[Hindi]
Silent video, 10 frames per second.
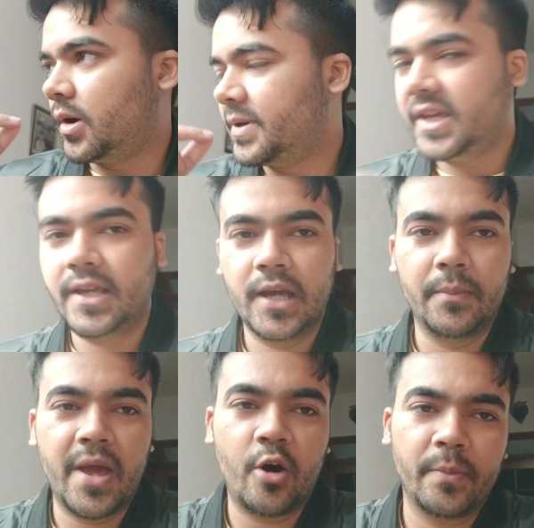तो अभी
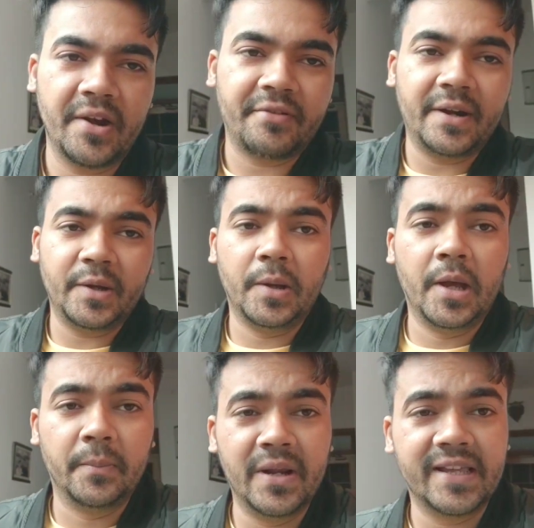मैं और मेरा फ्रेंड
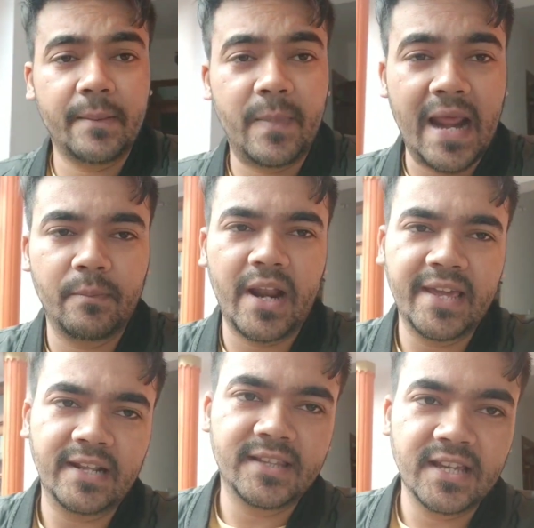मिल के प्लान बना
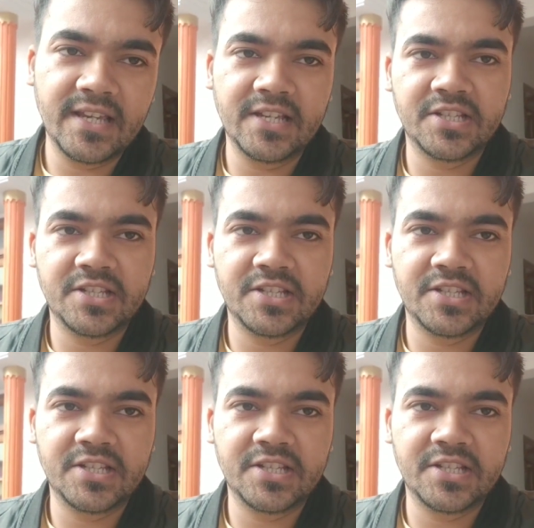ही रहे थे कि